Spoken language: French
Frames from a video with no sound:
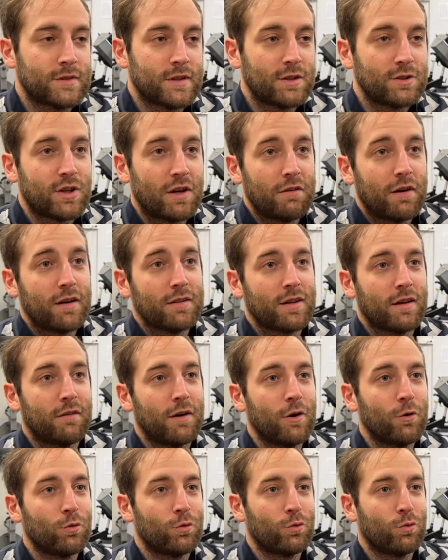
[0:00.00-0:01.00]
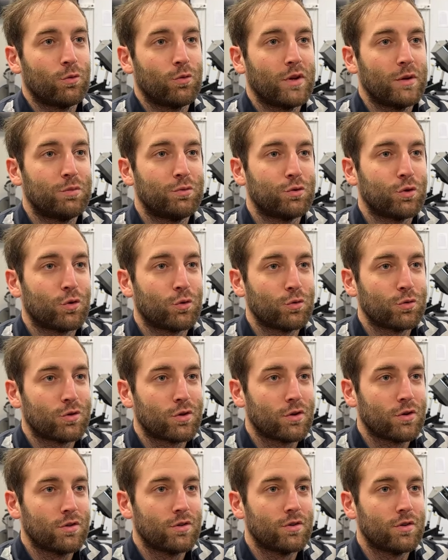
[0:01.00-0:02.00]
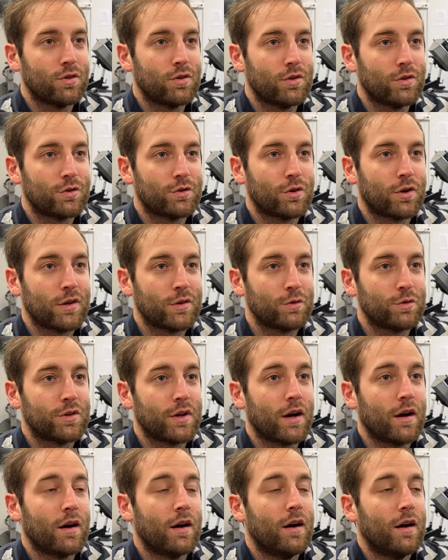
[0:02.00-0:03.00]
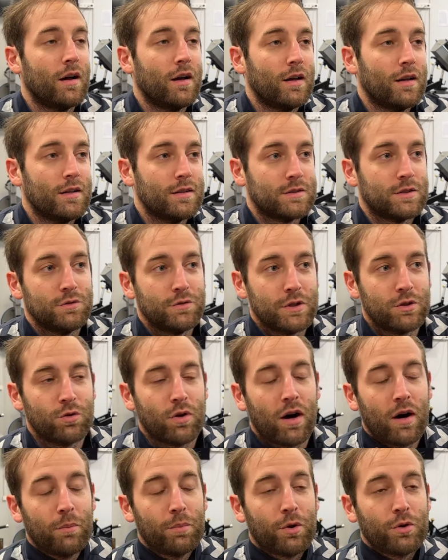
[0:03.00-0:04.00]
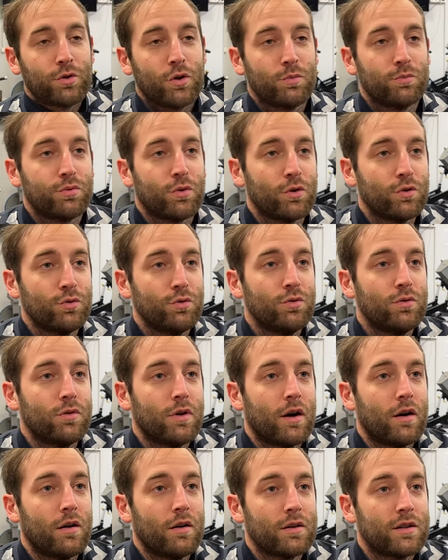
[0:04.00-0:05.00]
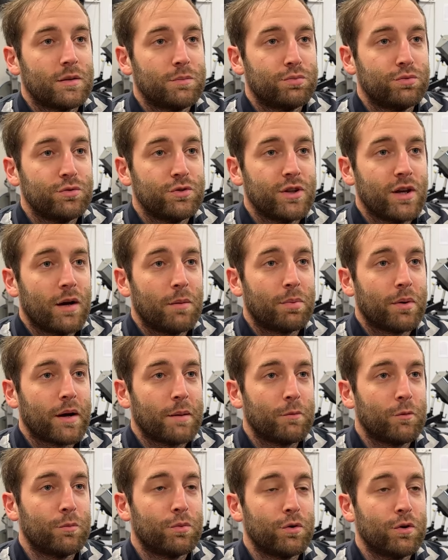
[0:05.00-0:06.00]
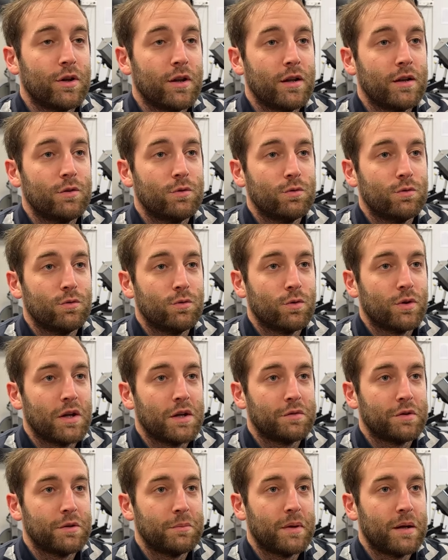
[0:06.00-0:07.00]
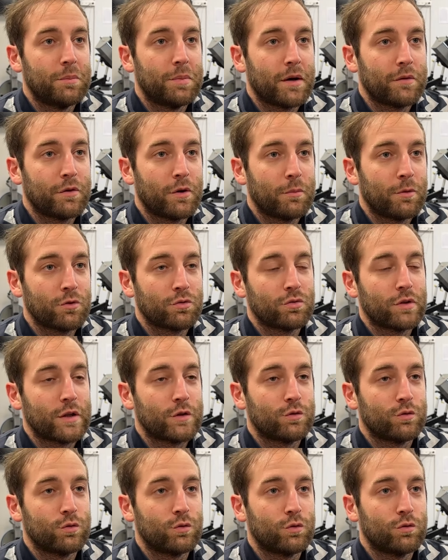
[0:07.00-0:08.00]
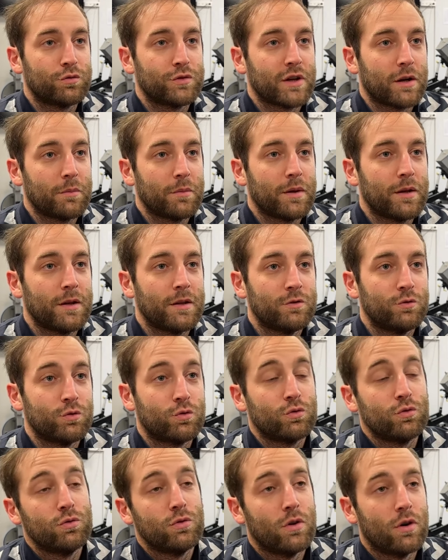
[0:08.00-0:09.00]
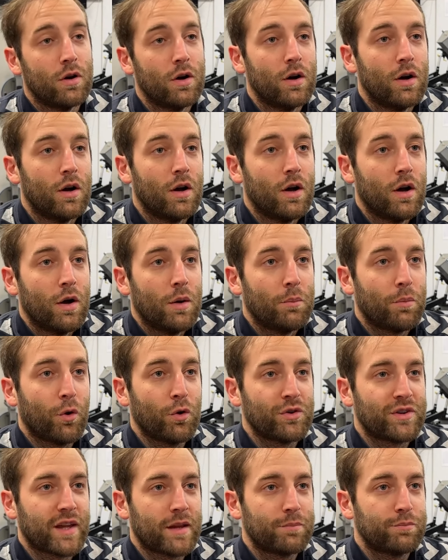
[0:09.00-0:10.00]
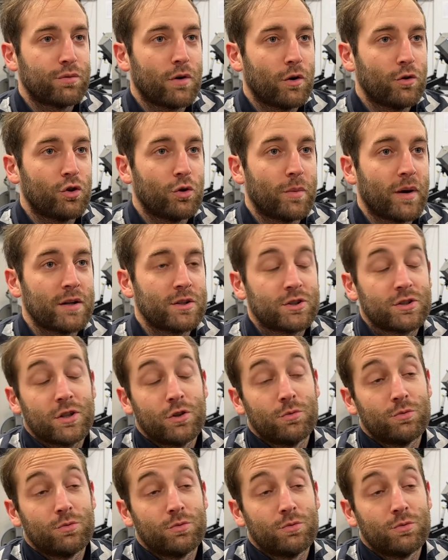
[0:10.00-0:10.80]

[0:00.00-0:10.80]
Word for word: Ça va, ça va, on est plutôt content de ce résultat. C'est une victoire importante pour nous, euh, qui plus est après Montpellier où on avait fait une belle performance, on a su confirmer et du coup euh, prendre 4 points en deux matchs, c'était